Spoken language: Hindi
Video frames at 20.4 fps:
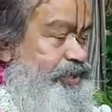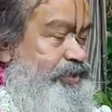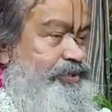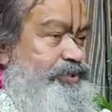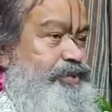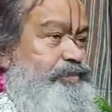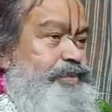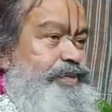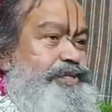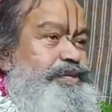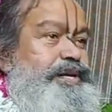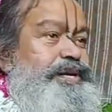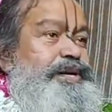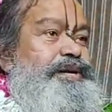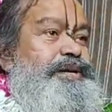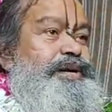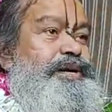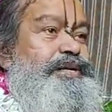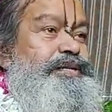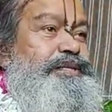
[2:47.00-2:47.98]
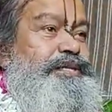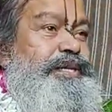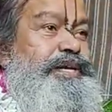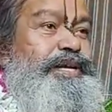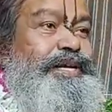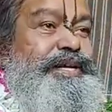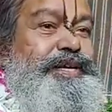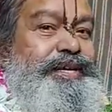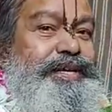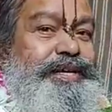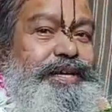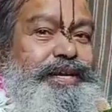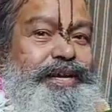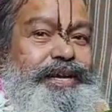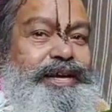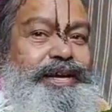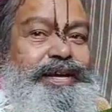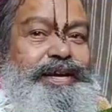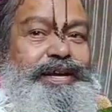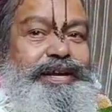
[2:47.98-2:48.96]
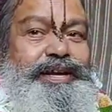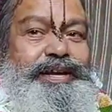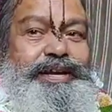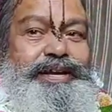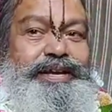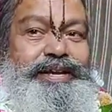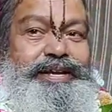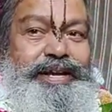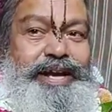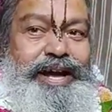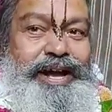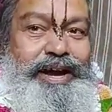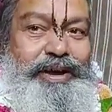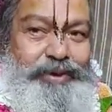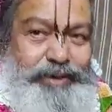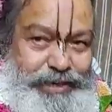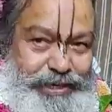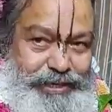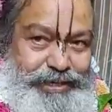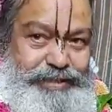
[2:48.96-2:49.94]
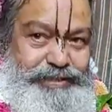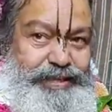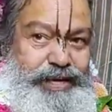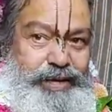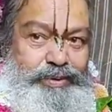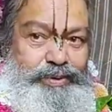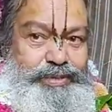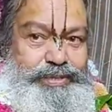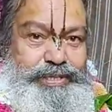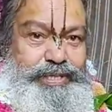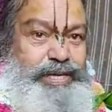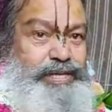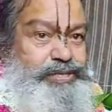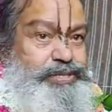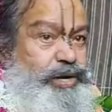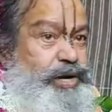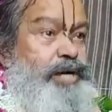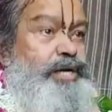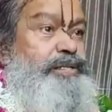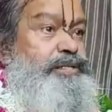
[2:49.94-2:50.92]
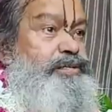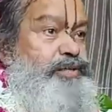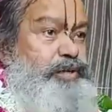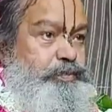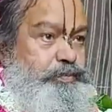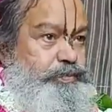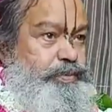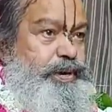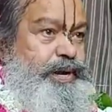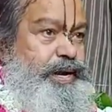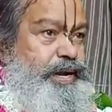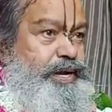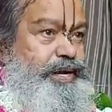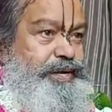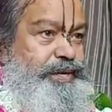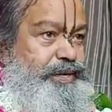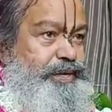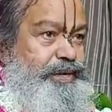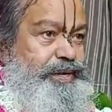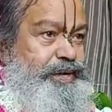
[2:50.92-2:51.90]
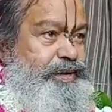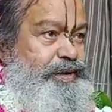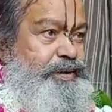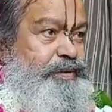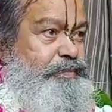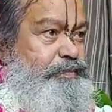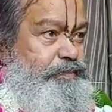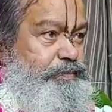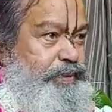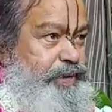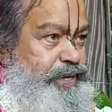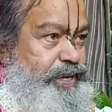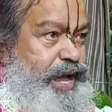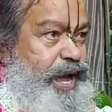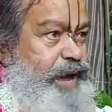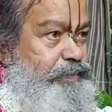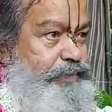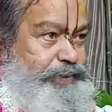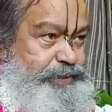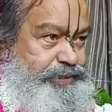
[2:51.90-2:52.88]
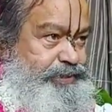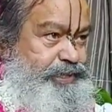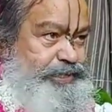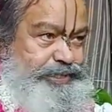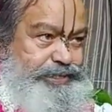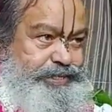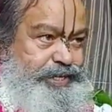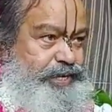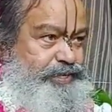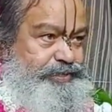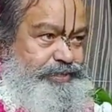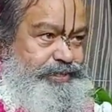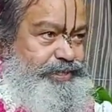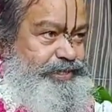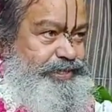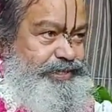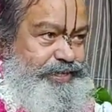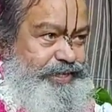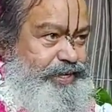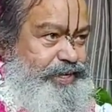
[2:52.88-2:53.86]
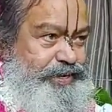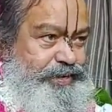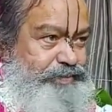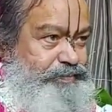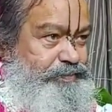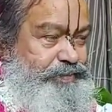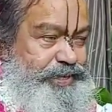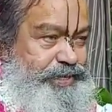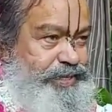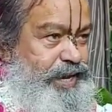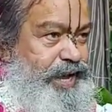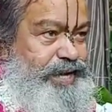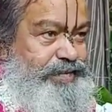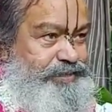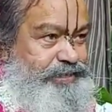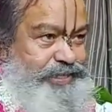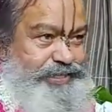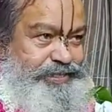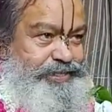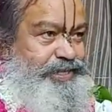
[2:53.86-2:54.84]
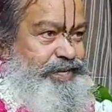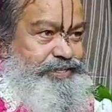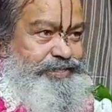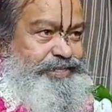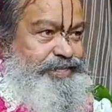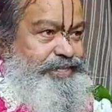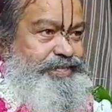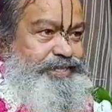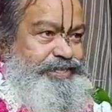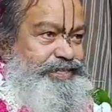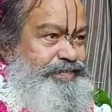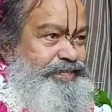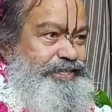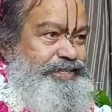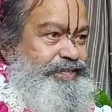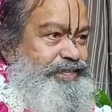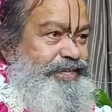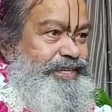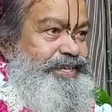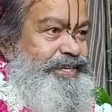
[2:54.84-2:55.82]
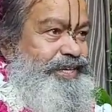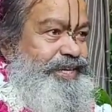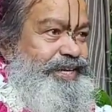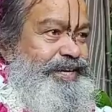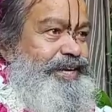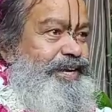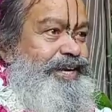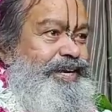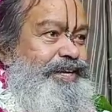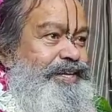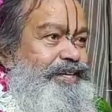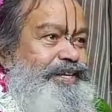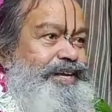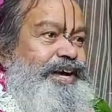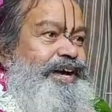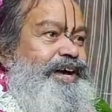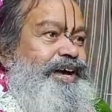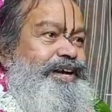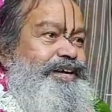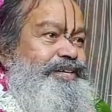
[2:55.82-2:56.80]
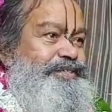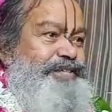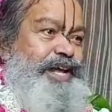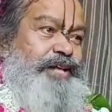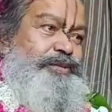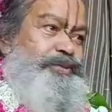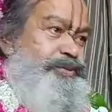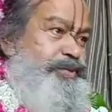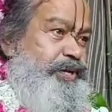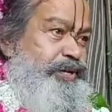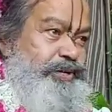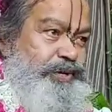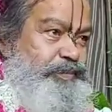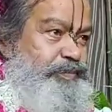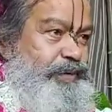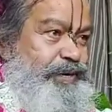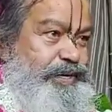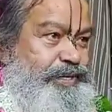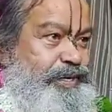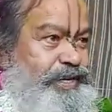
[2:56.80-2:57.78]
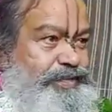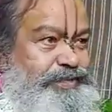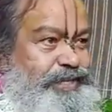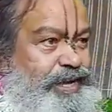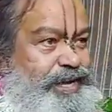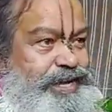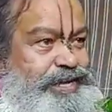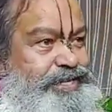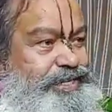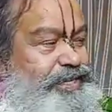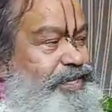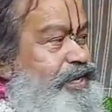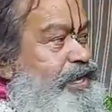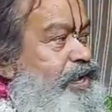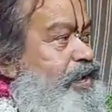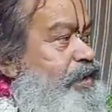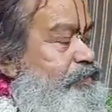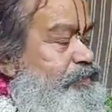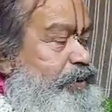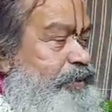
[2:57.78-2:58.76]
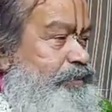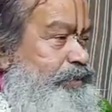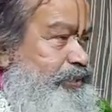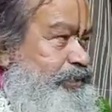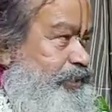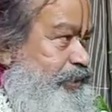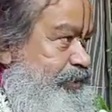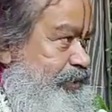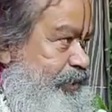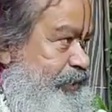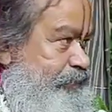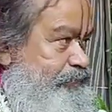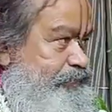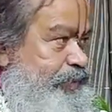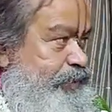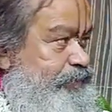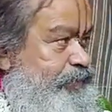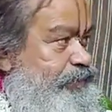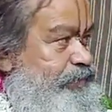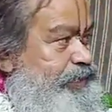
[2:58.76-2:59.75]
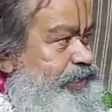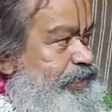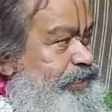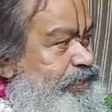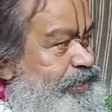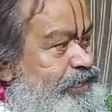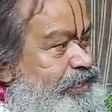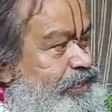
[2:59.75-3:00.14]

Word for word: संत विचरण करते हैं यहाँ हरि कथा होती है सहज लभ्य है बिना प्रचेष्टा से बिना चेष्टा से यहाँ साधु संग मिल जाता है पवित्र दिव्य भूमि